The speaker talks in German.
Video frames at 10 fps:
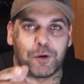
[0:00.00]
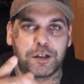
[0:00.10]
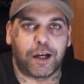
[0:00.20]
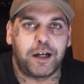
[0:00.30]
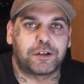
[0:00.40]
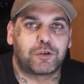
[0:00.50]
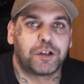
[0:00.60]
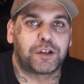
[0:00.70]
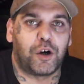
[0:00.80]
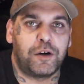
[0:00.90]
da war die recht
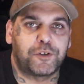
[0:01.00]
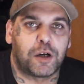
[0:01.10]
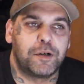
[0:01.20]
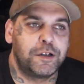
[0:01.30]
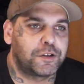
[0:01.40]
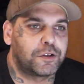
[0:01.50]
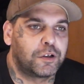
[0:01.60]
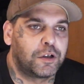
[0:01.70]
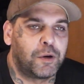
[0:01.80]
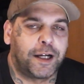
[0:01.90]
gut drauf damals,
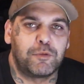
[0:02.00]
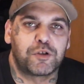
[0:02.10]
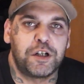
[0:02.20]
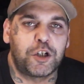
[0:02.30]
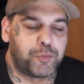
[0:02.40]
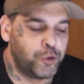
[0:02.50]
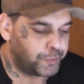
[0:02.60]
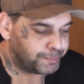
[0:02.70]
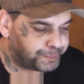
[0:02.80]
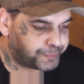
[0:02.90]
äh, arge Musik gespielt.